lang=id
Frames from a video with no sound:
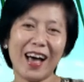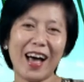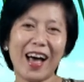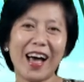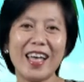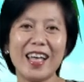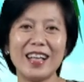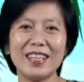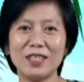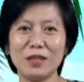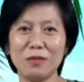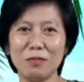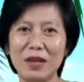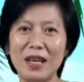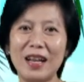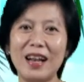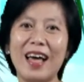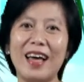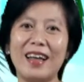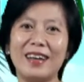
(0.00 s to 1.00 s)
Ayat 9
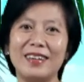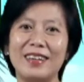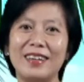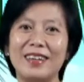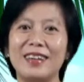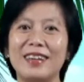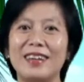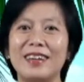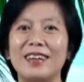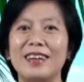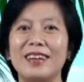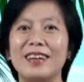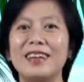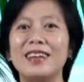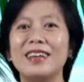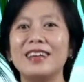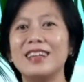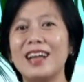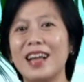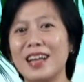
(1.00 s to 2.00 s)

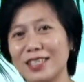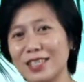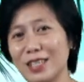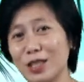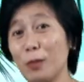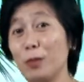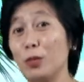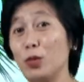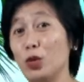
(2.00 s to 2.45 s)
dan 10.